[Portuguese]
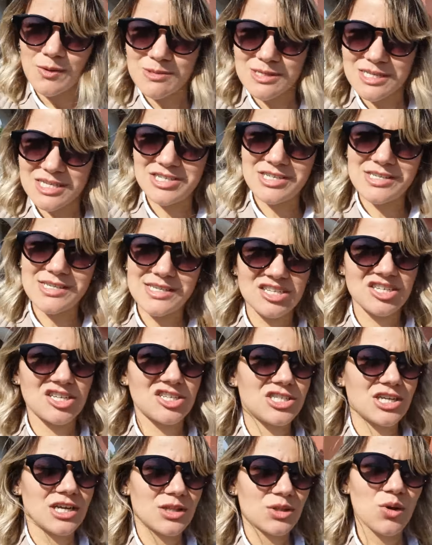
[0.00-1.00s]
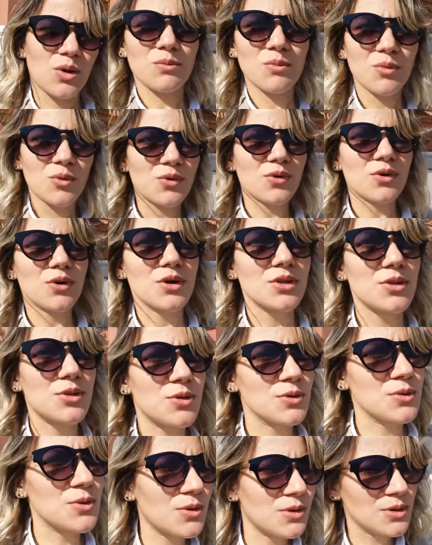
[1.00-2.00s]
como se diz, a gente andou
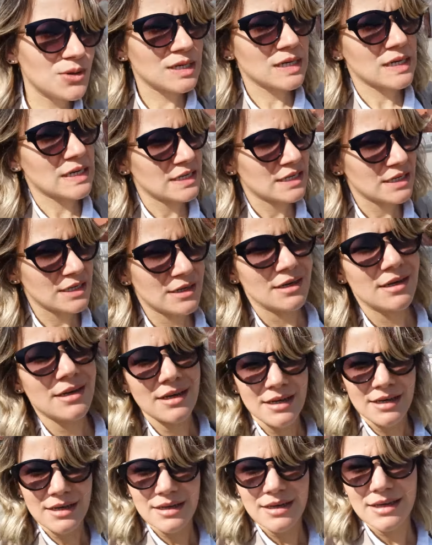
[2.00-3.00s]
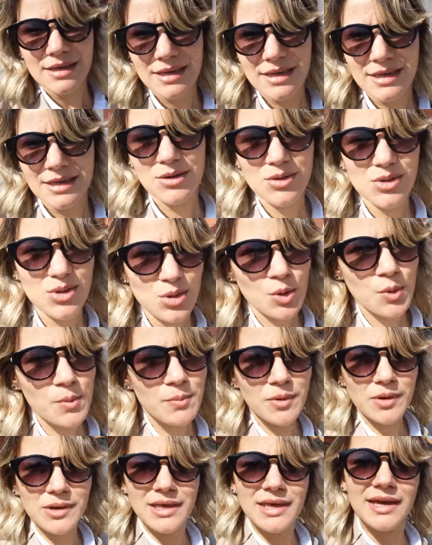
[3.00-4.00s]
muito e eu
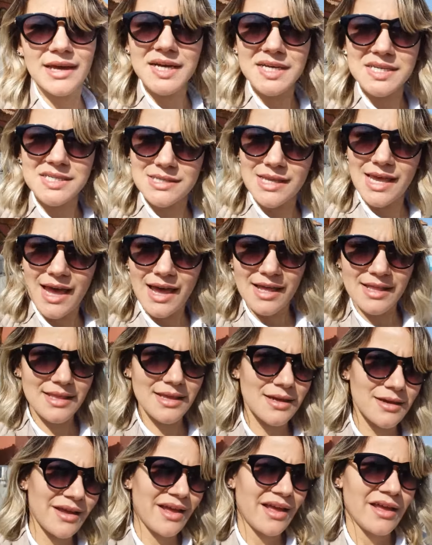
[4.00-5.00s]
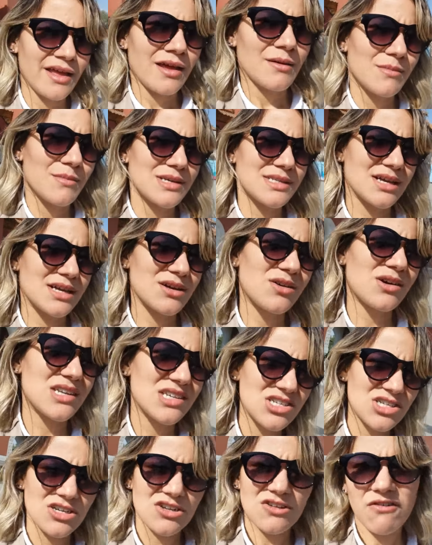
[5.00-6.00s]
tô um pouquinho cansada. Mas
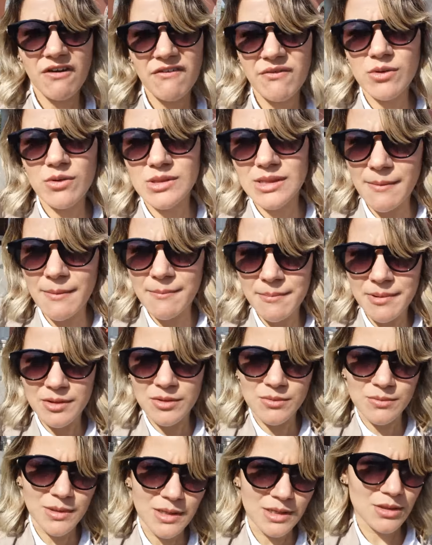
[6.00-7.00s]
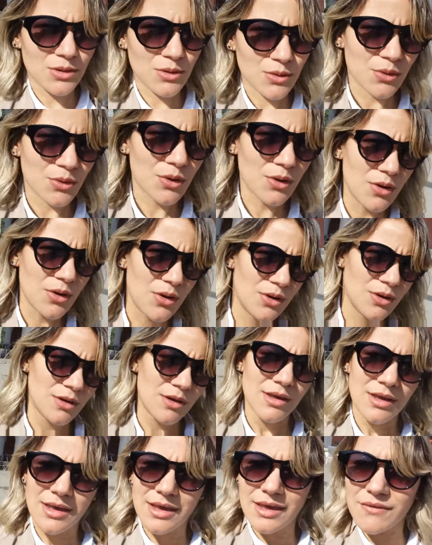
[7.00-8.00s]
agora a gente vai voltar pelo metrô
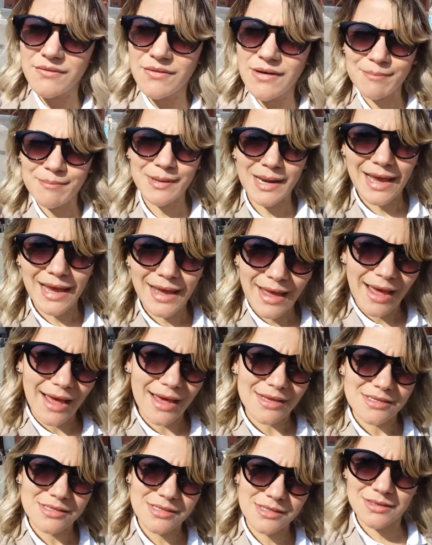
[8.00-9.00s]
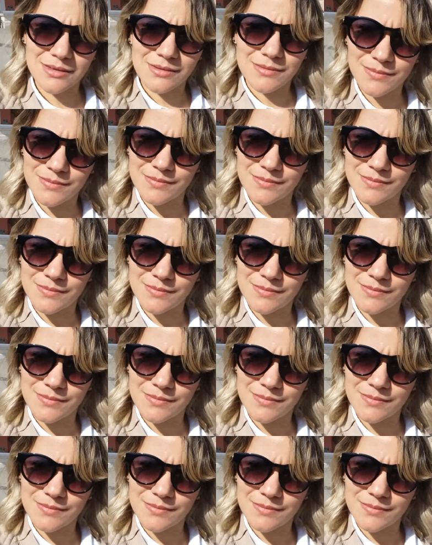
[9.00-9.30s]
e vai pra casa.